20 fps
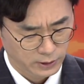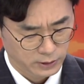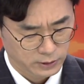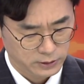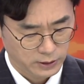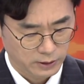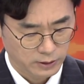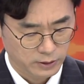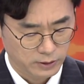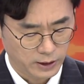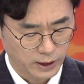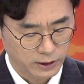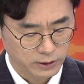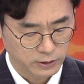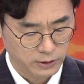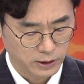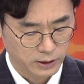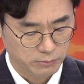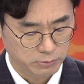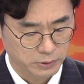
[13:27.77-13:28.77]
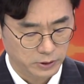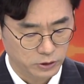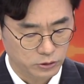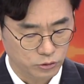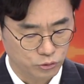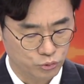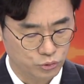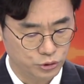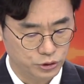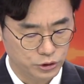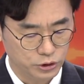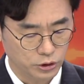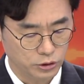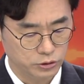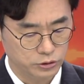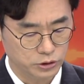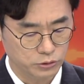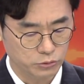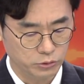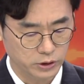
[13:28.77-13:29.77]
자, 다른 데에 비해서
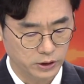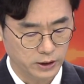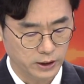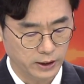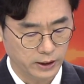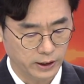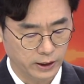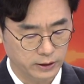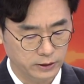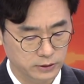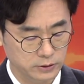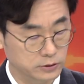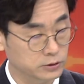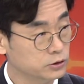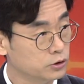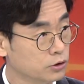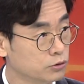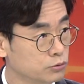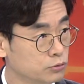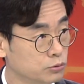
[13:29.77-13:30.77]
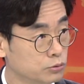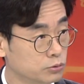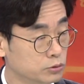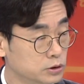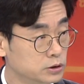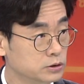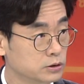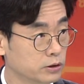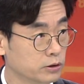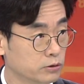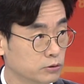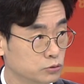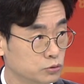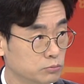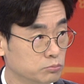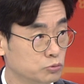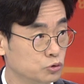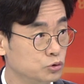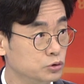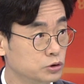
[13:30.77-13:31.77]
뒤처지고 있다라는 의견도 있어요.
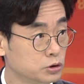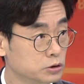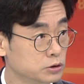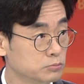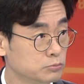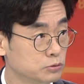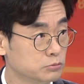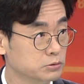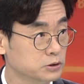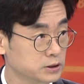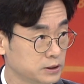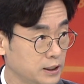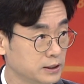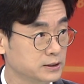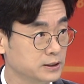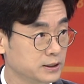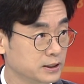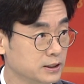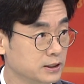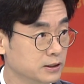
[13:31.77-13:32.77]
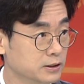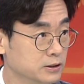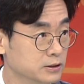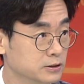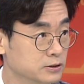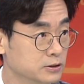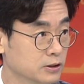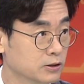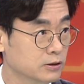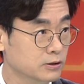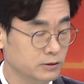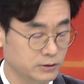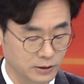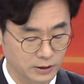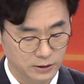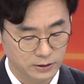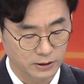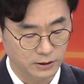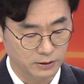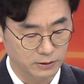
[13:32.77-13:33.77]
좀 뒤처진 부분이 사실 있긴 있죠.
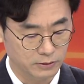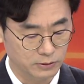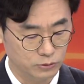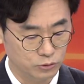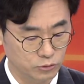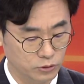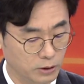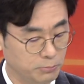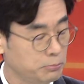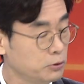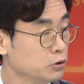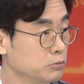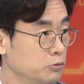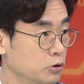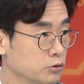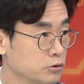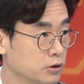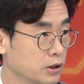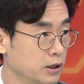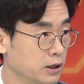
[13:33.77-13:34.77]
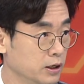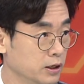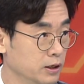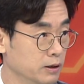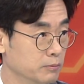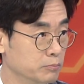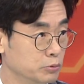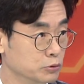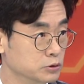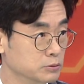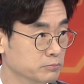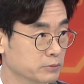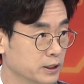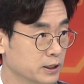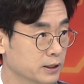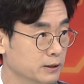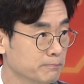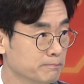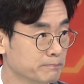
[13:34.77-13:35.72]
자, 윤 대표님은 어떻게 보십니까?